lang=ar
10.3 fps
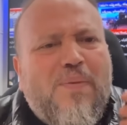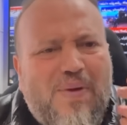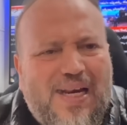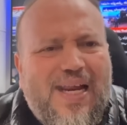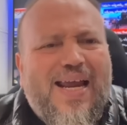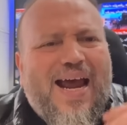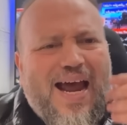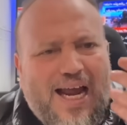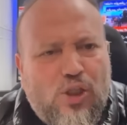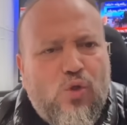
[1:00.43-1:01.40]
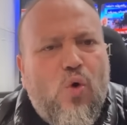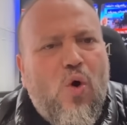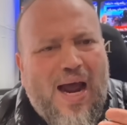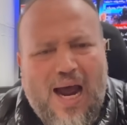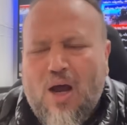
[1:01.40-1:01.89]
باللي عنده
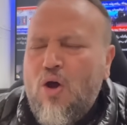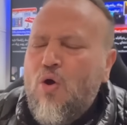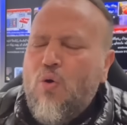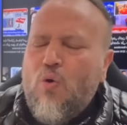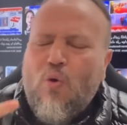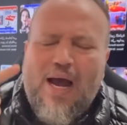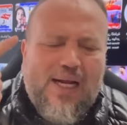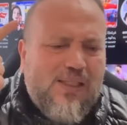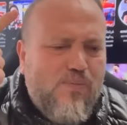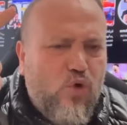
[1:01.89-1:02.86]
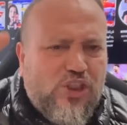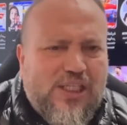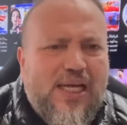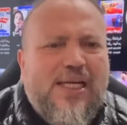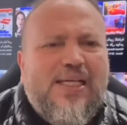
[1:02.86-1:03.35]
حق وهذا
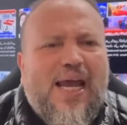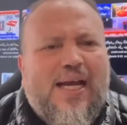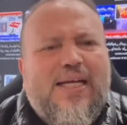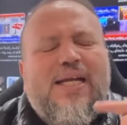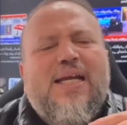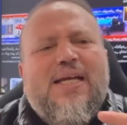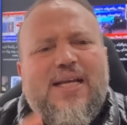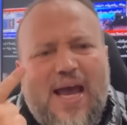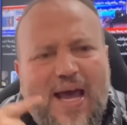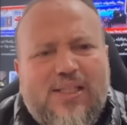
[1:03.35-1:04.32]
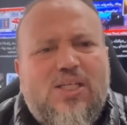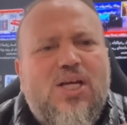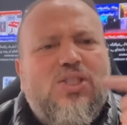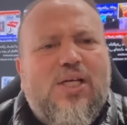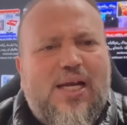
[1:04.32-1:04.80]
المشكل يعني
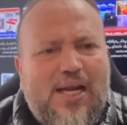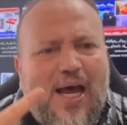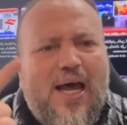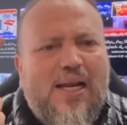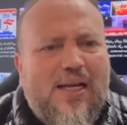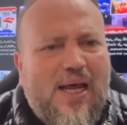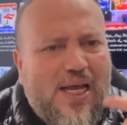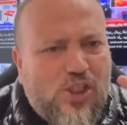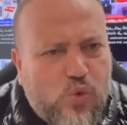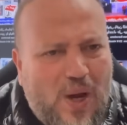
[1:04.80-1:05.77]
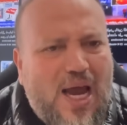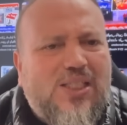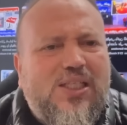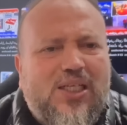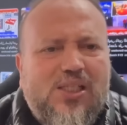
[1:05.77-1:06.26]
ناتج على الازواج
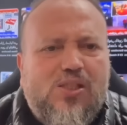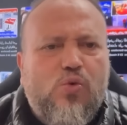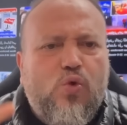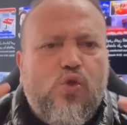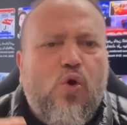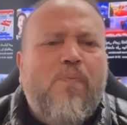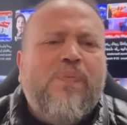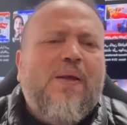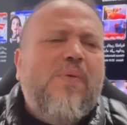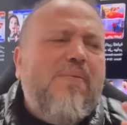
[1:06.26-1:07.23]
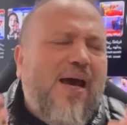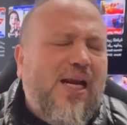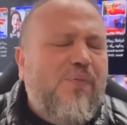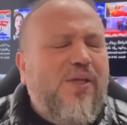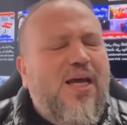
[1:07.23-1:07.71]
اللي كيتزوجوا
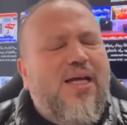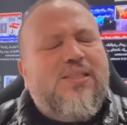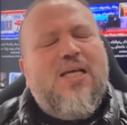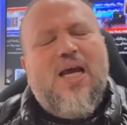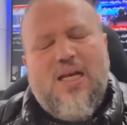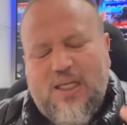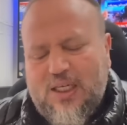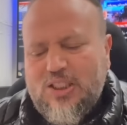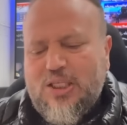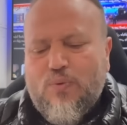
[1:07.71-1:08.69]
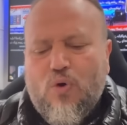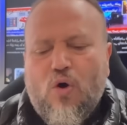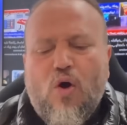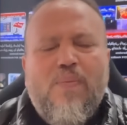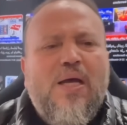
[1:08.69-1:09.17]
بالمغربيات اللي
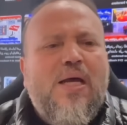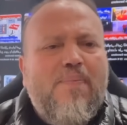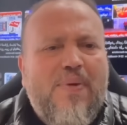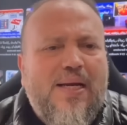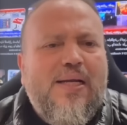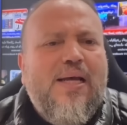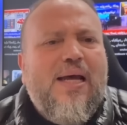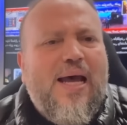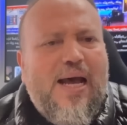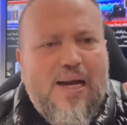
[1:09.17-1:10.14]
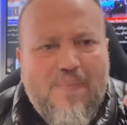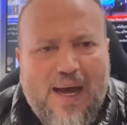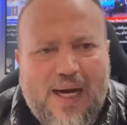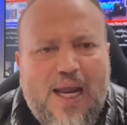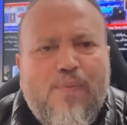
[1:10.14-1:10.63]
كيجيبوهم من
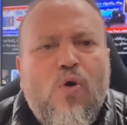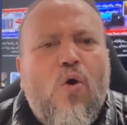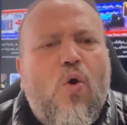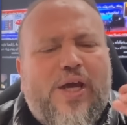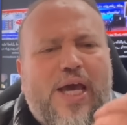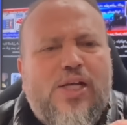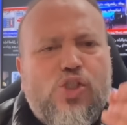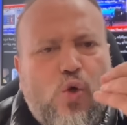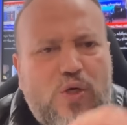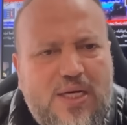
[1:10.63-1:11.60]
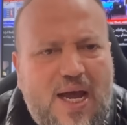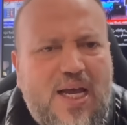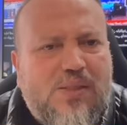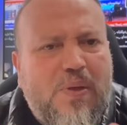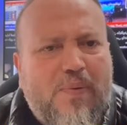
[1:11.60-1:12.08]
المغرب وكينصحوا
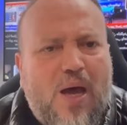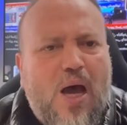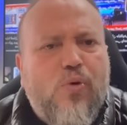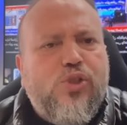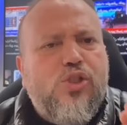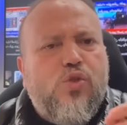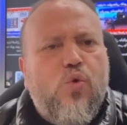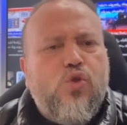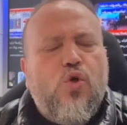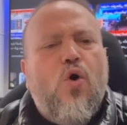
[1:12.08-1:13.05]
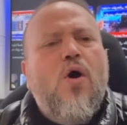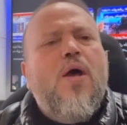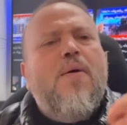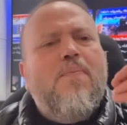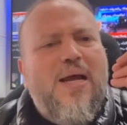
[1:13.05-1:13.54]
الناس ما يبقاوش يتزوجوا
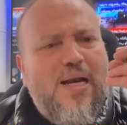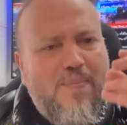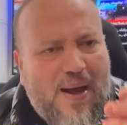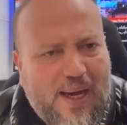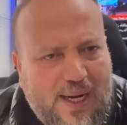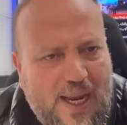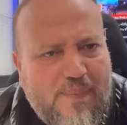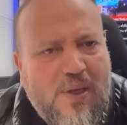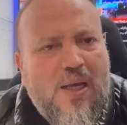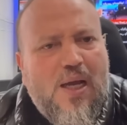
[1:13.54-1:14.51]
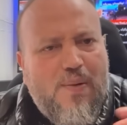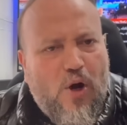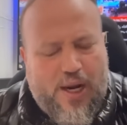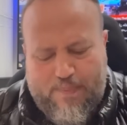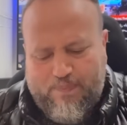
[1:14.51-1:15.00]
من المغرب
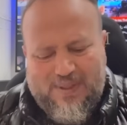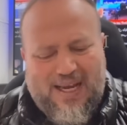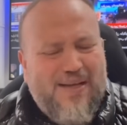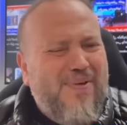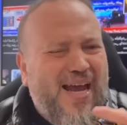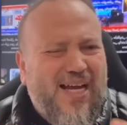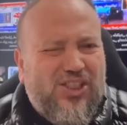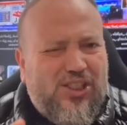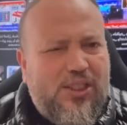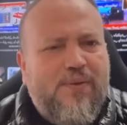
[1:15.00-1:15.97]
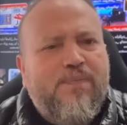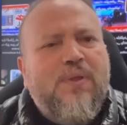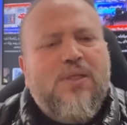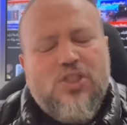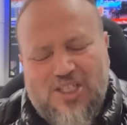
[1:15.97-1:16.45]
المهم يعني من هذا الشيء
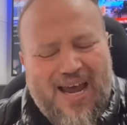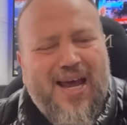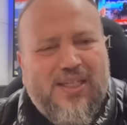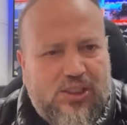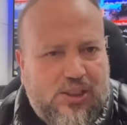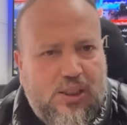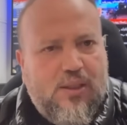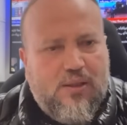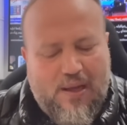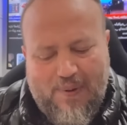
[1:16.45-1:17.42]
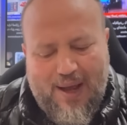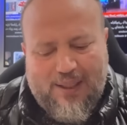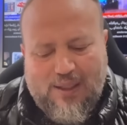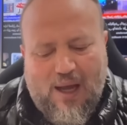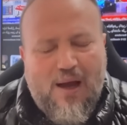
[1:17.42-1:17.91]
جا هذا الشيء دابا
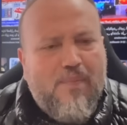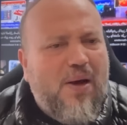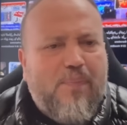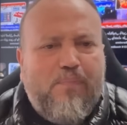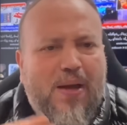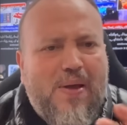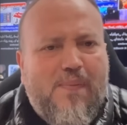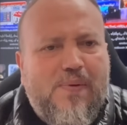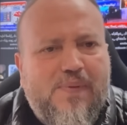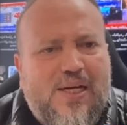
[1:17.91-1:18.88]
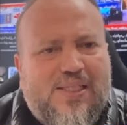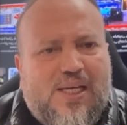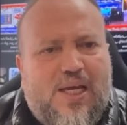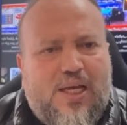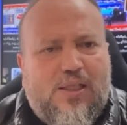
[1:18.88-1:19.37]
هذا ما ربما عمل
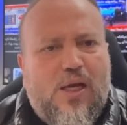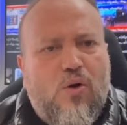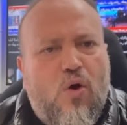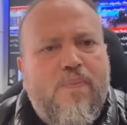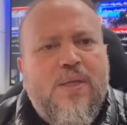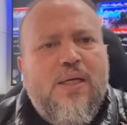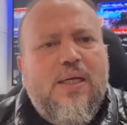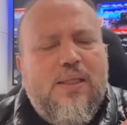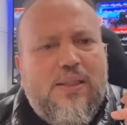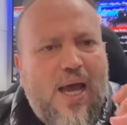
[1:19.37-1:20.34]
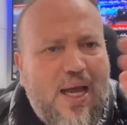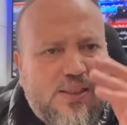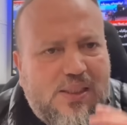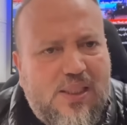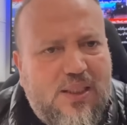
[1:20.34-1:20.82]
بالنصائح ديالهم دا هاد
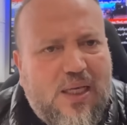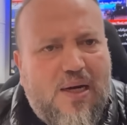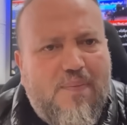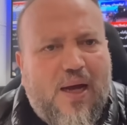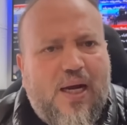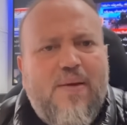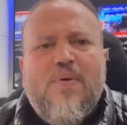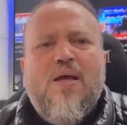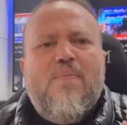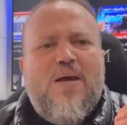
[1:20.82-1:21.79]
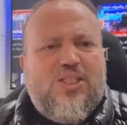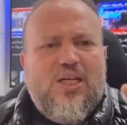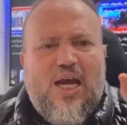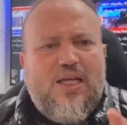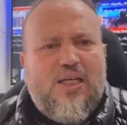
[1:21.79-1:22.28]
السيده للمغرب باش
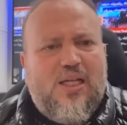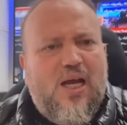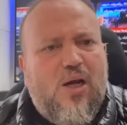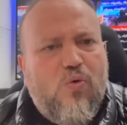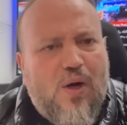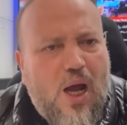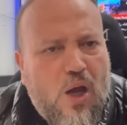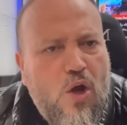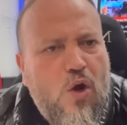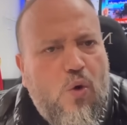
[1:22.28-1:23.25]
يحيد ليها الوراق